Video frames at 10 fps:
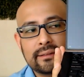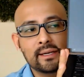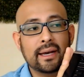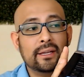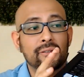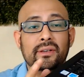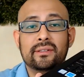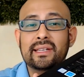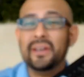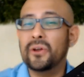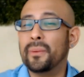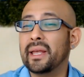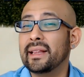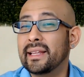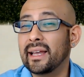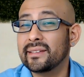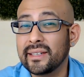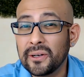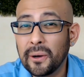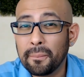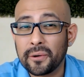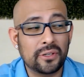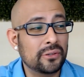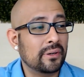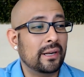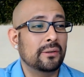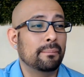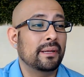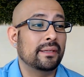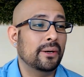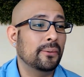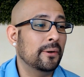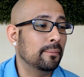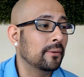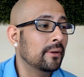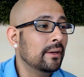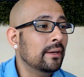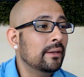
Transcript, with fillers: en este caso es del 95% relación pantalla-cuerpo.